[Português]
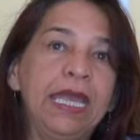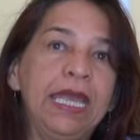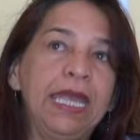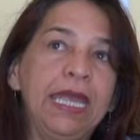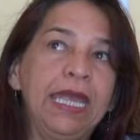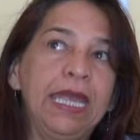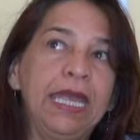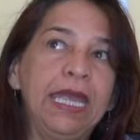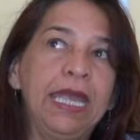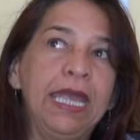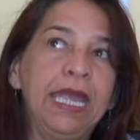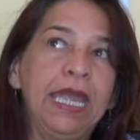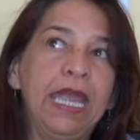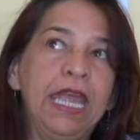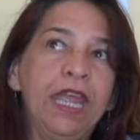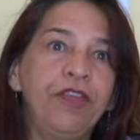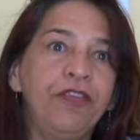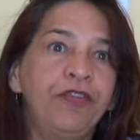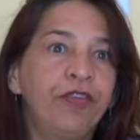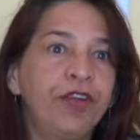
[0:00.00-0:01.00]
é,
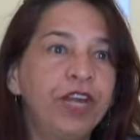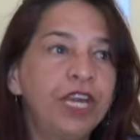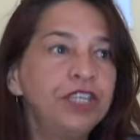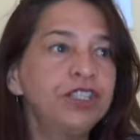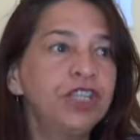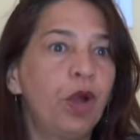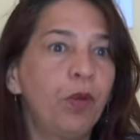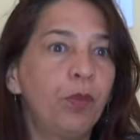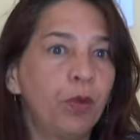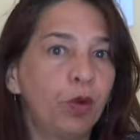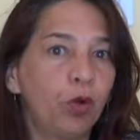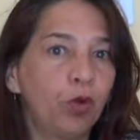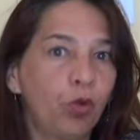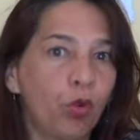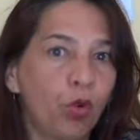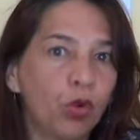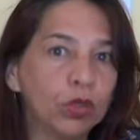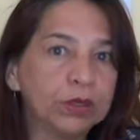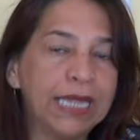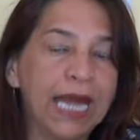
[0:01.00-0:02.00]
em frente ao
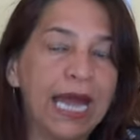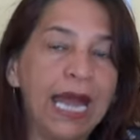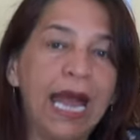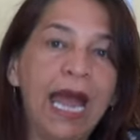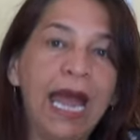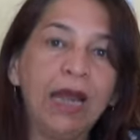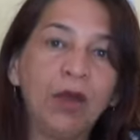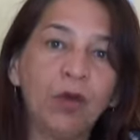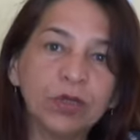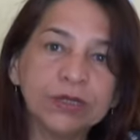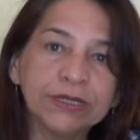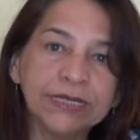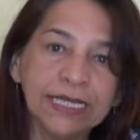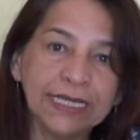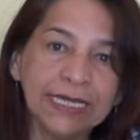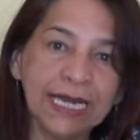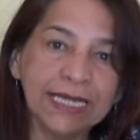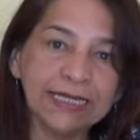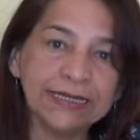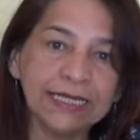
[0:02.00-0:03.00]
Proconta a
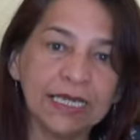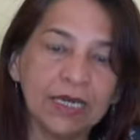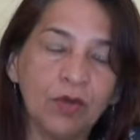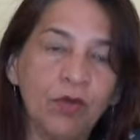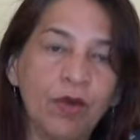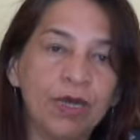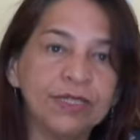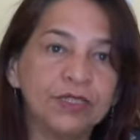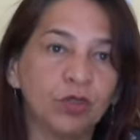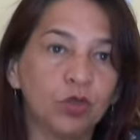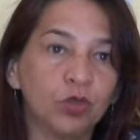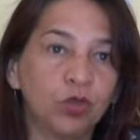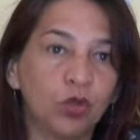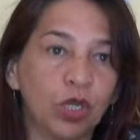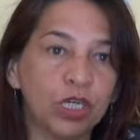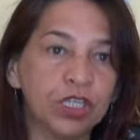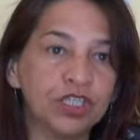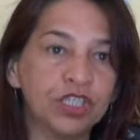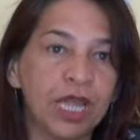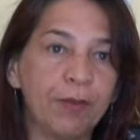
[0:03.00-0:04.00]
concentração às 8
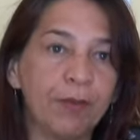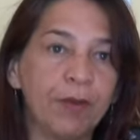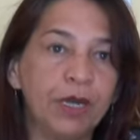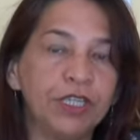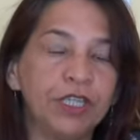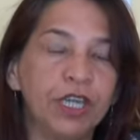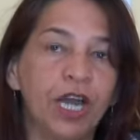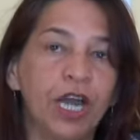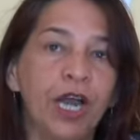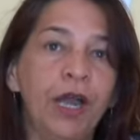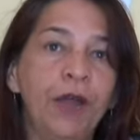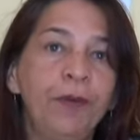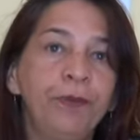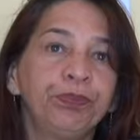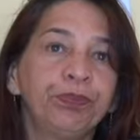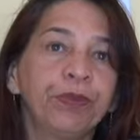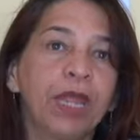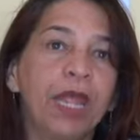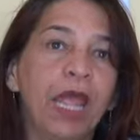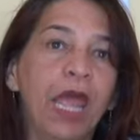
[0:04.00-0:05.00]
horas da manhã,
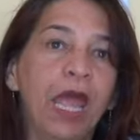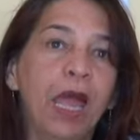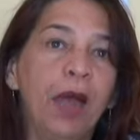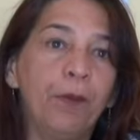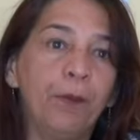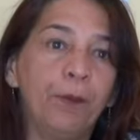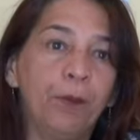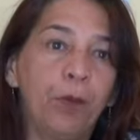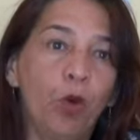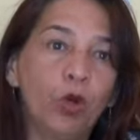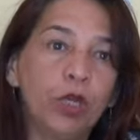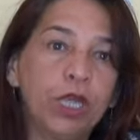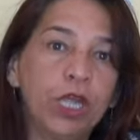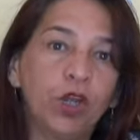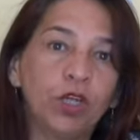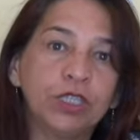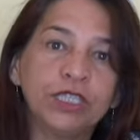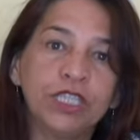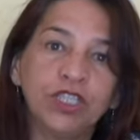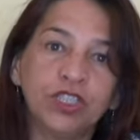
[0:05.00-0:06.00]

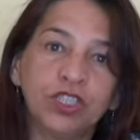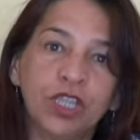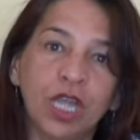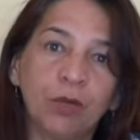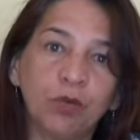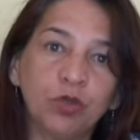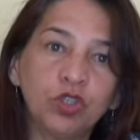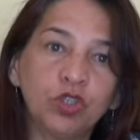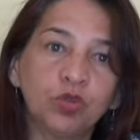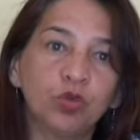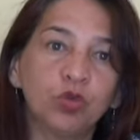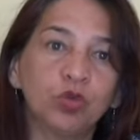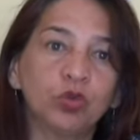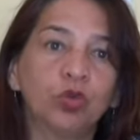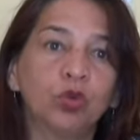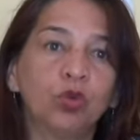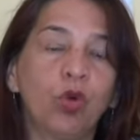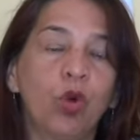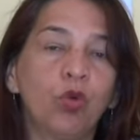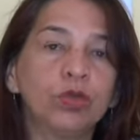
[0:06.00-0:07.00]
porque nós estamos
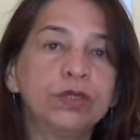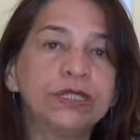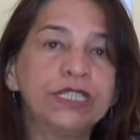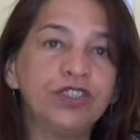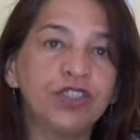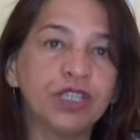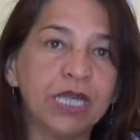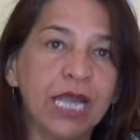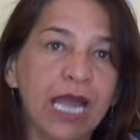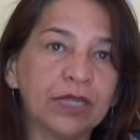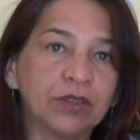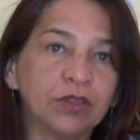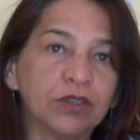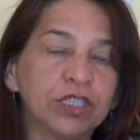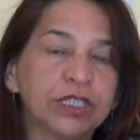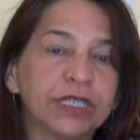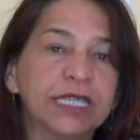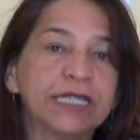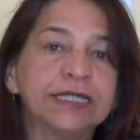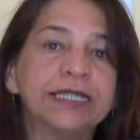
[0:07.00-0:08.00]
junto com o Sindicato
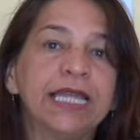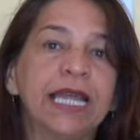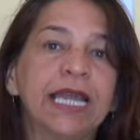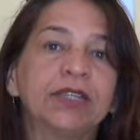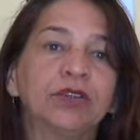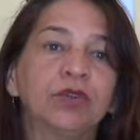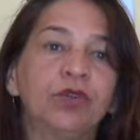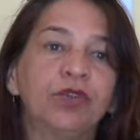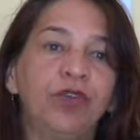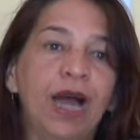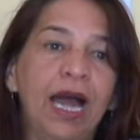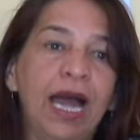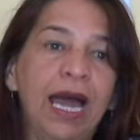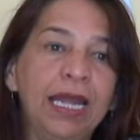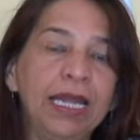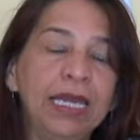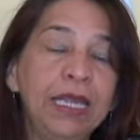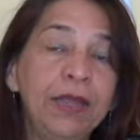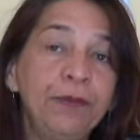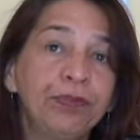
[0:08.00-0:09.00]
de Trisdela do
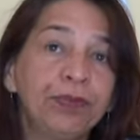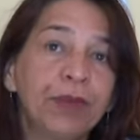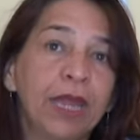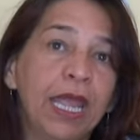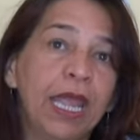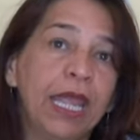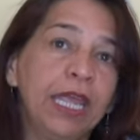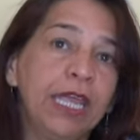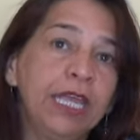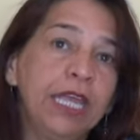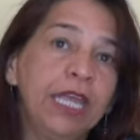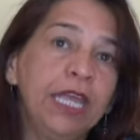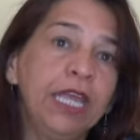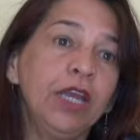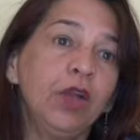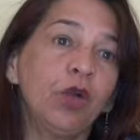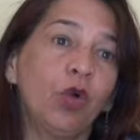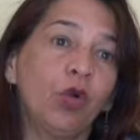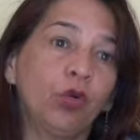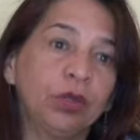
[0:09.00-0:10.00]
Vale
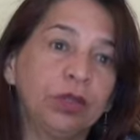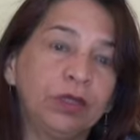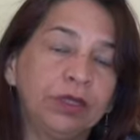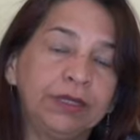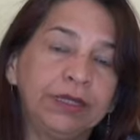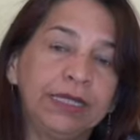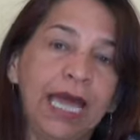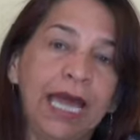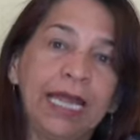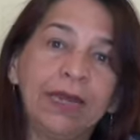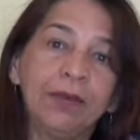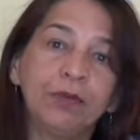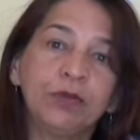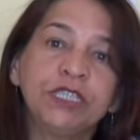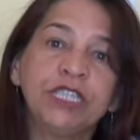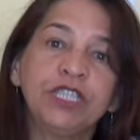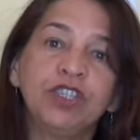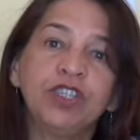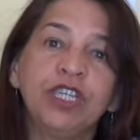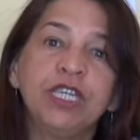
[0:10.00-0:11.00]
e
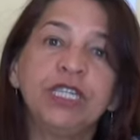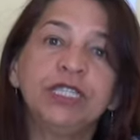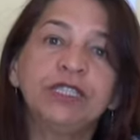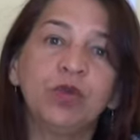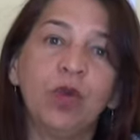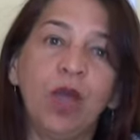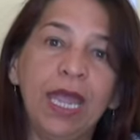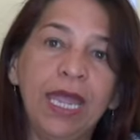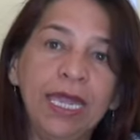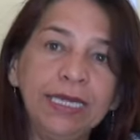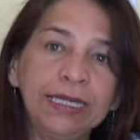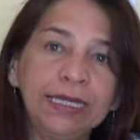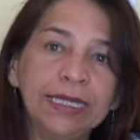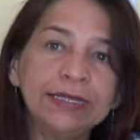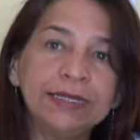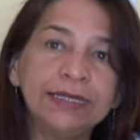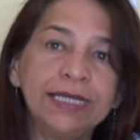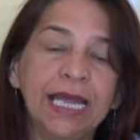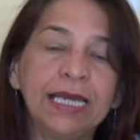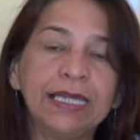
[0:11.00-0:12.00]
daremos início em
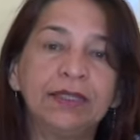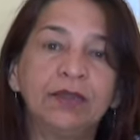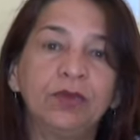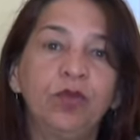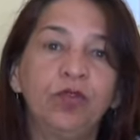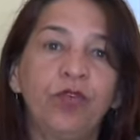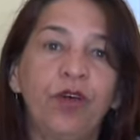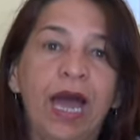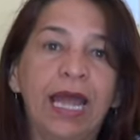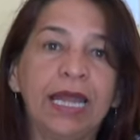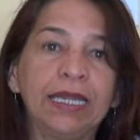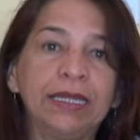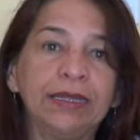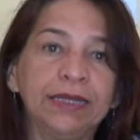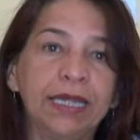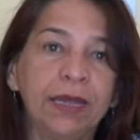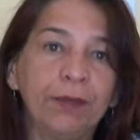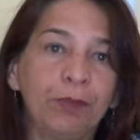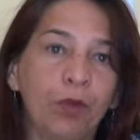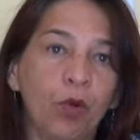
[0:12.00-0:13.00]
Trisdela do Vale.
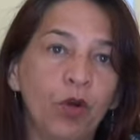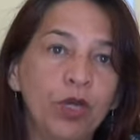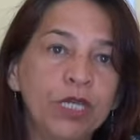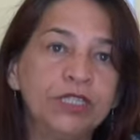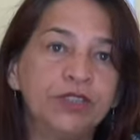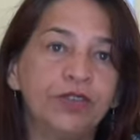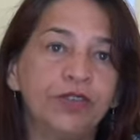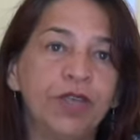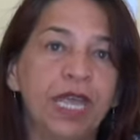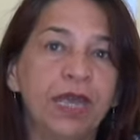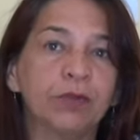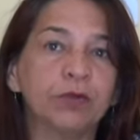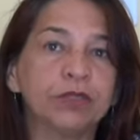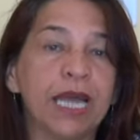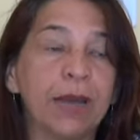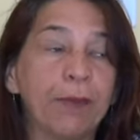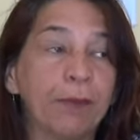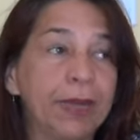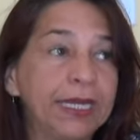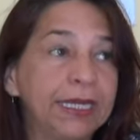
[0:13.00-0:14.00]
Depois
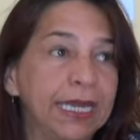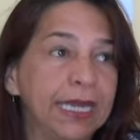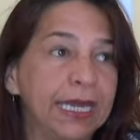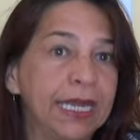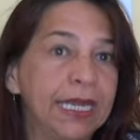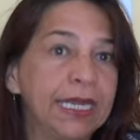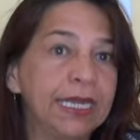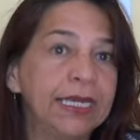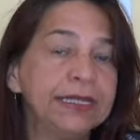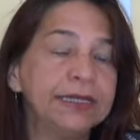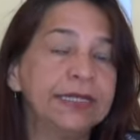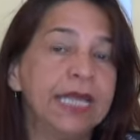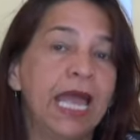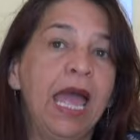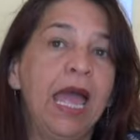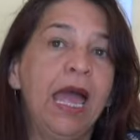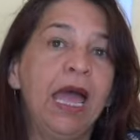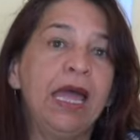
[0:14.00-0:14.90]
viemos a Pedreiras,